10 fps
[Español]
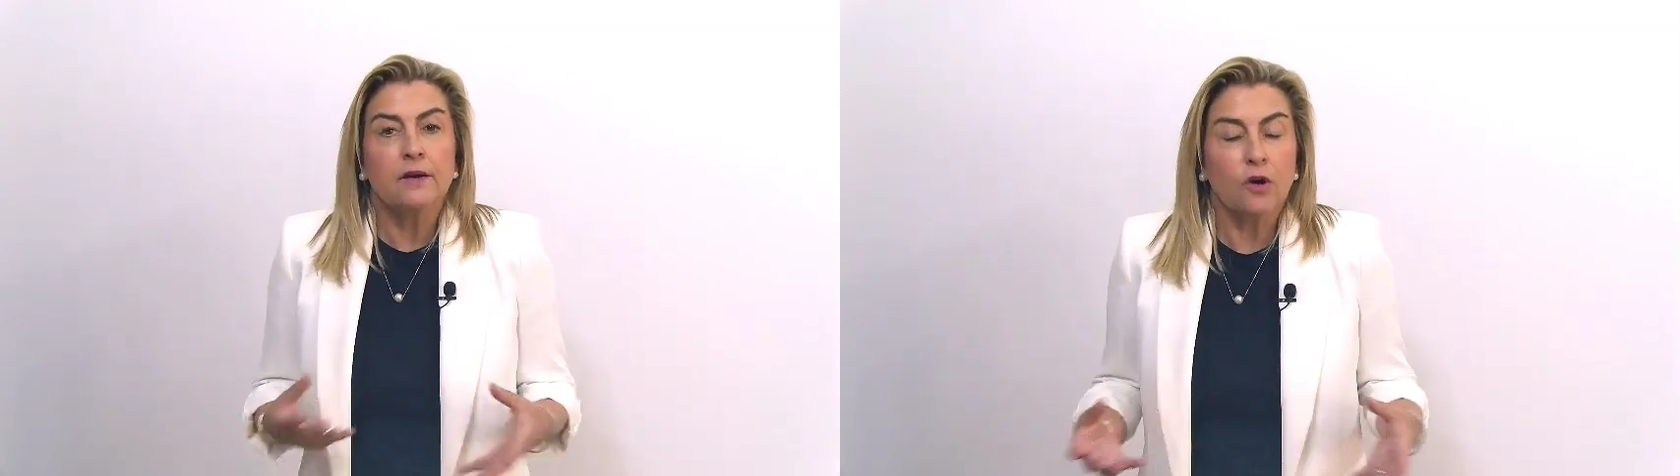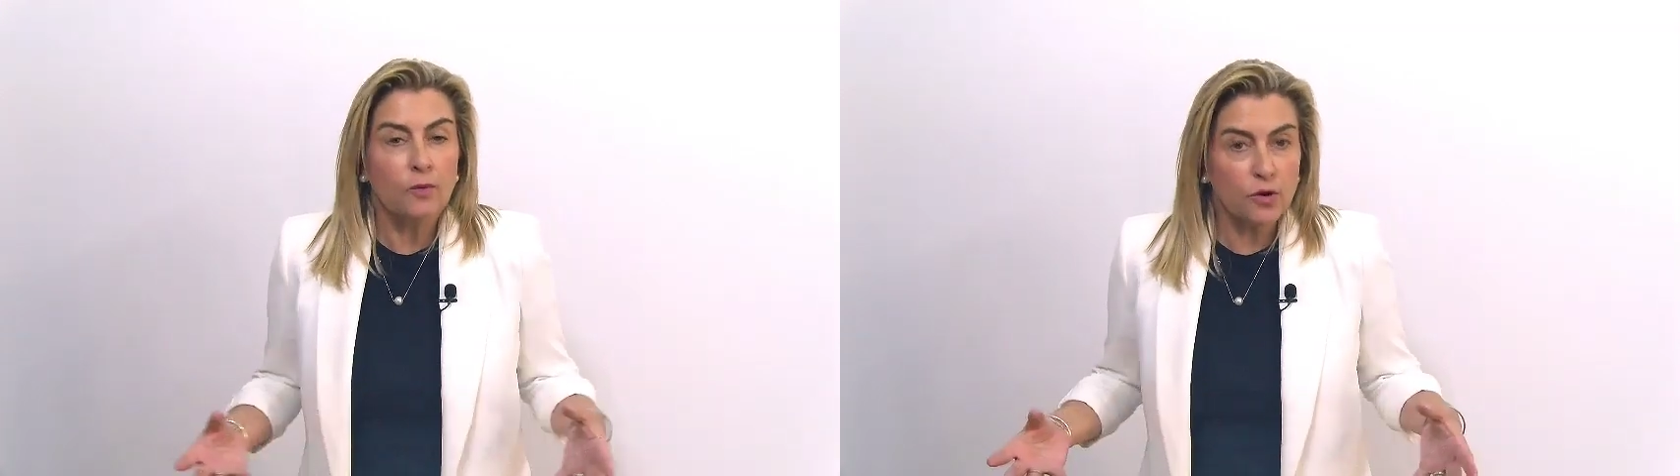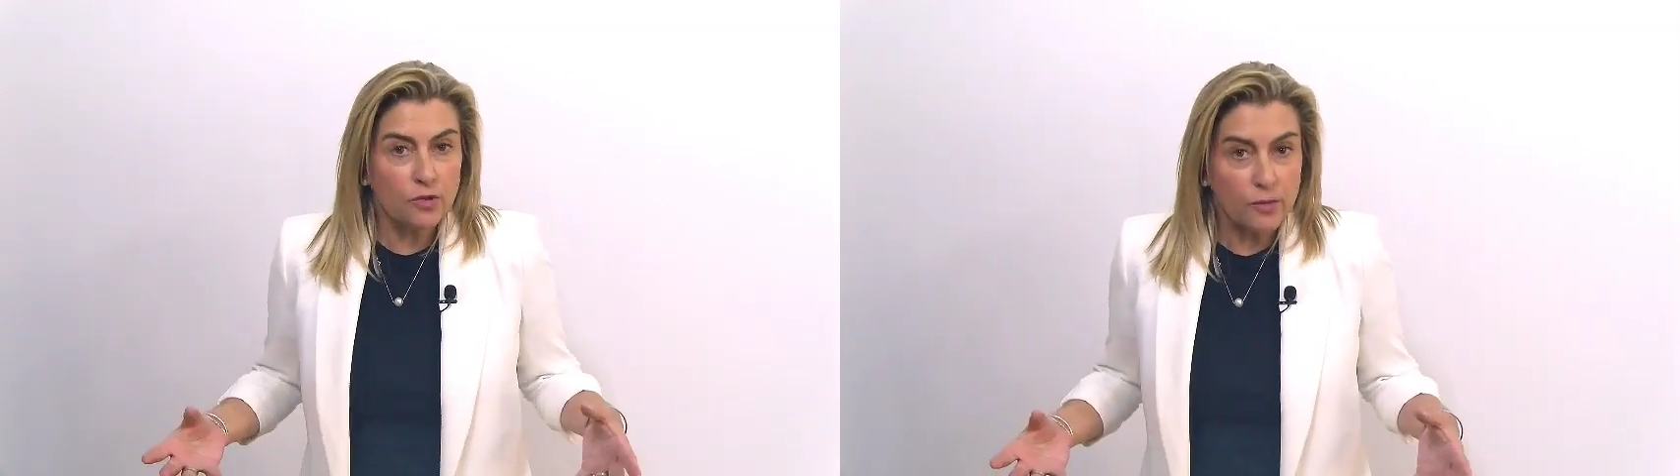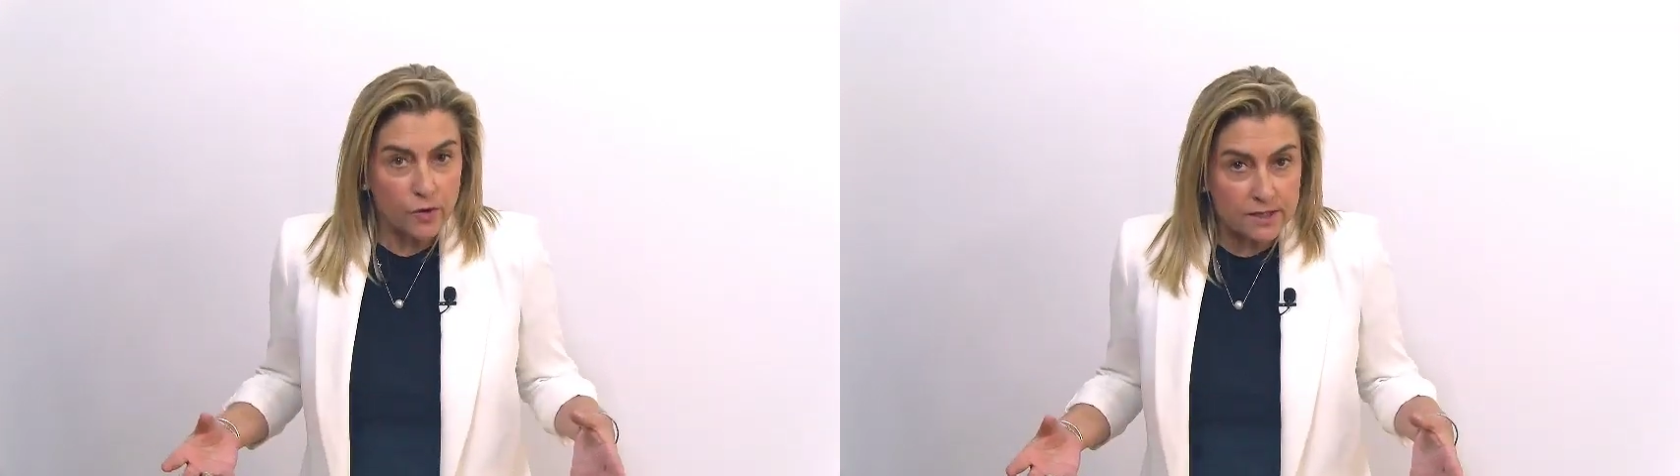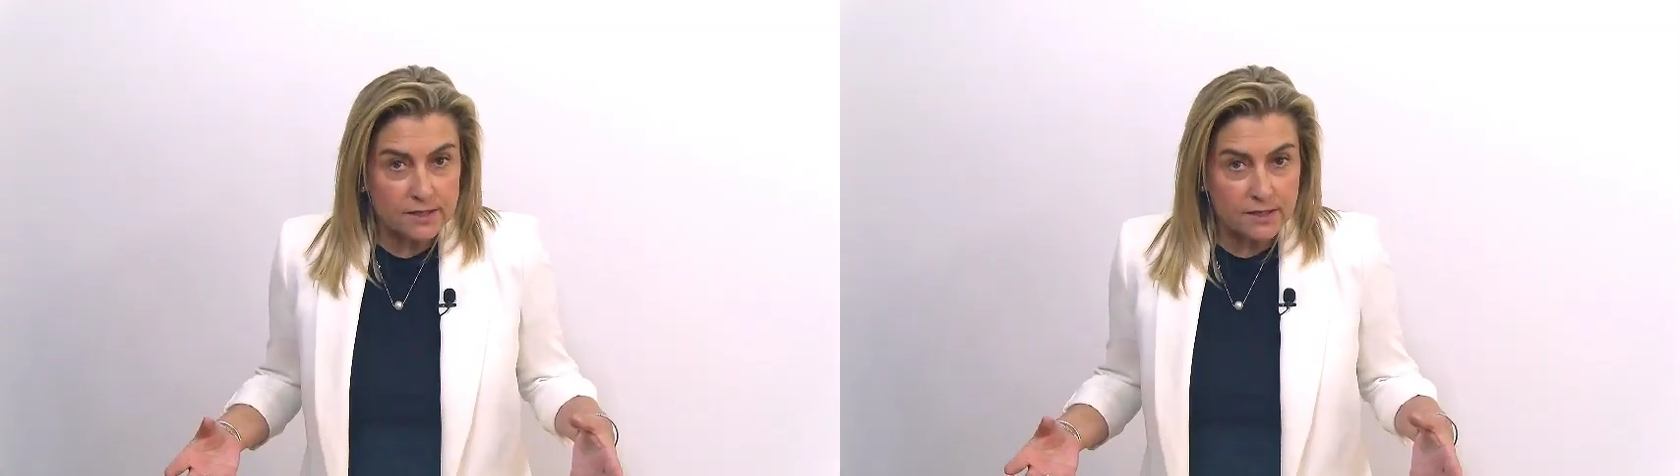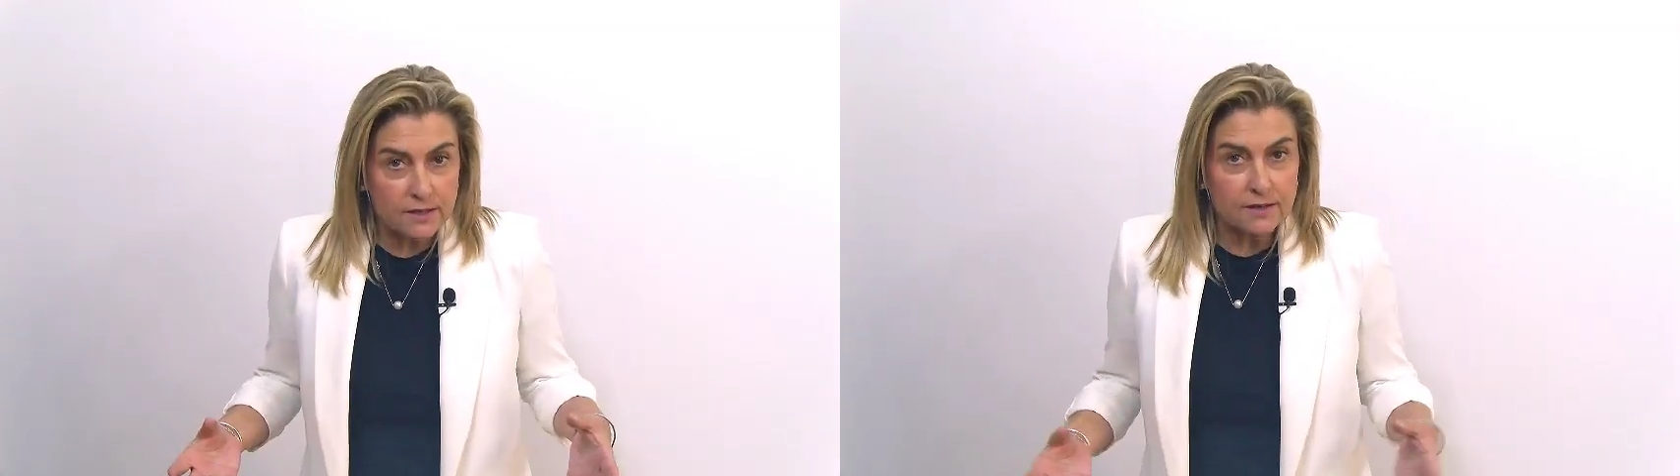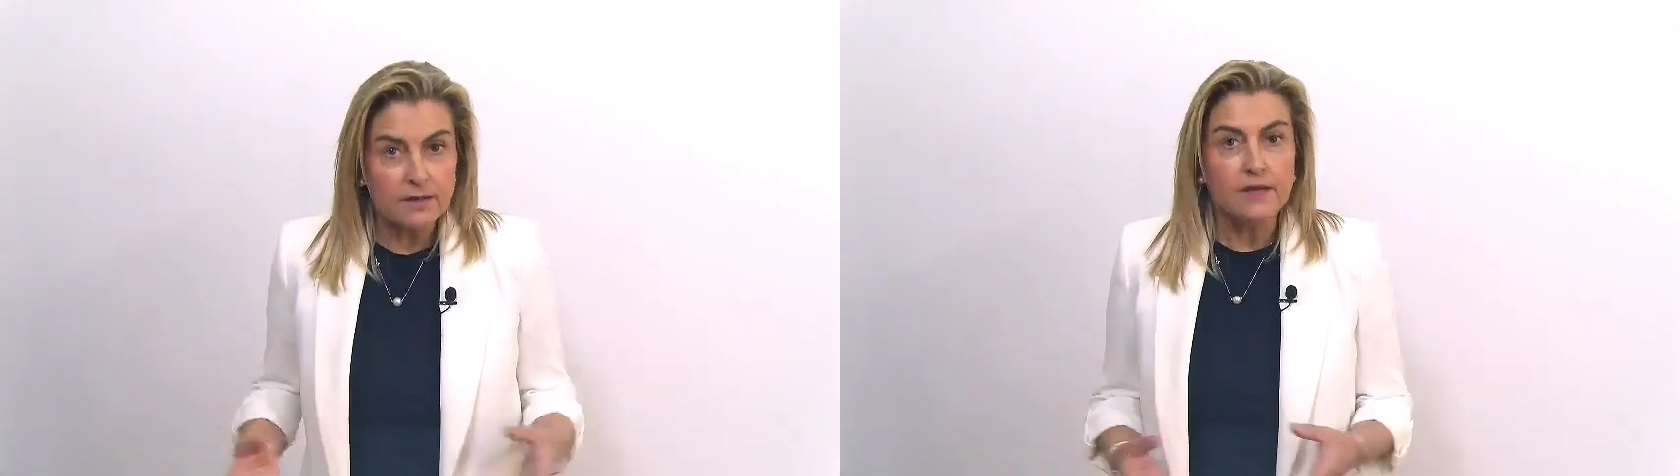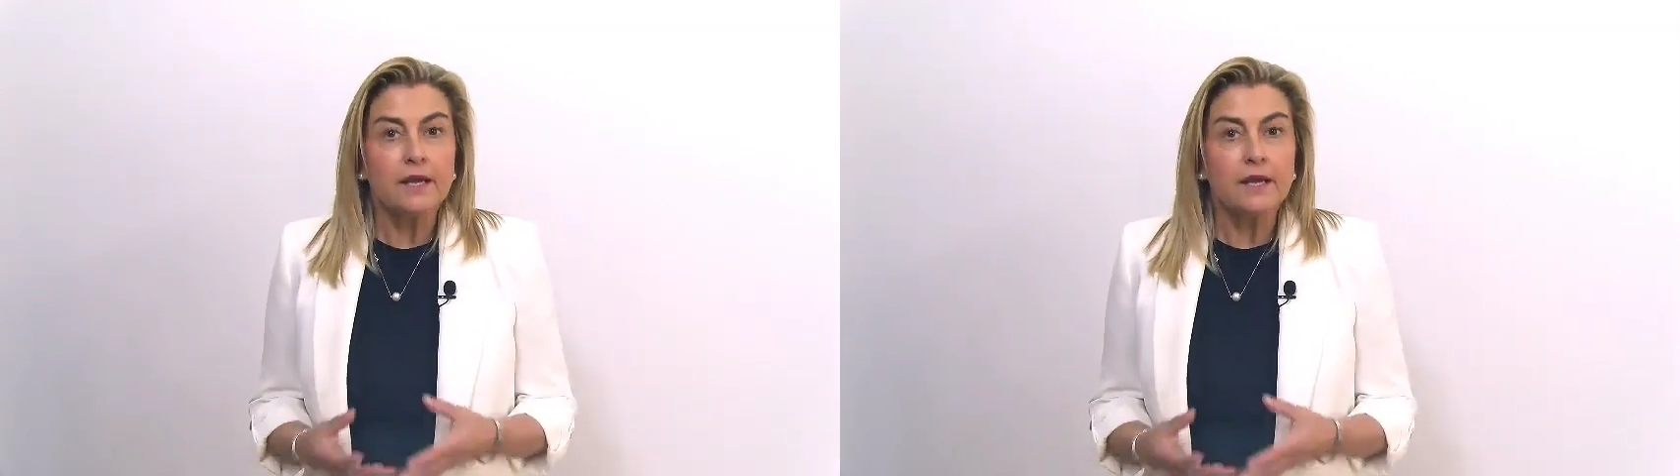como lo demuestra